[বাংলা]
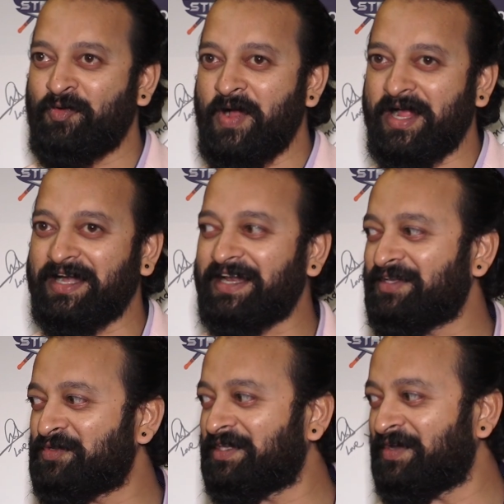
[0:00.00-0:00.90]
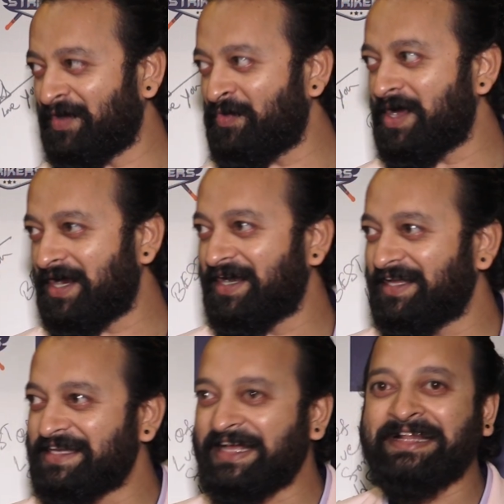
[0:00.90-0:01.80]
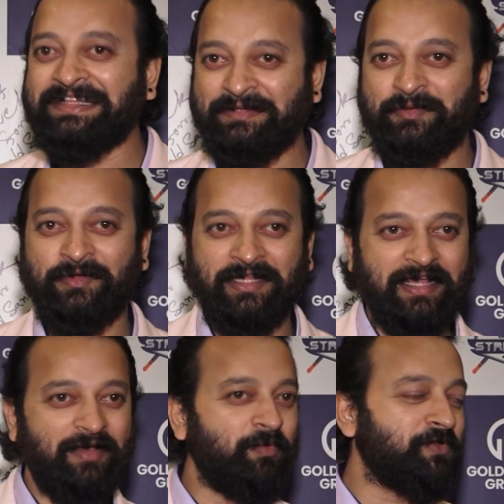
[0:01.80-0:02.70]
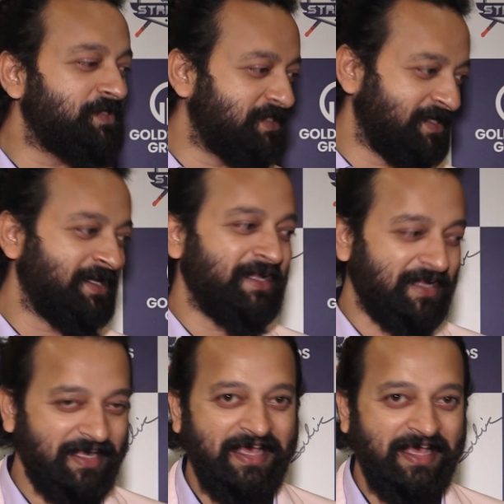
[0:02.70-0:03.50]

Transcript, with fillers: কুয়াকাটায় যদি হয় কুয়াকাটায় যেখানে দিবে ওনারা অবশ্যই সেখানে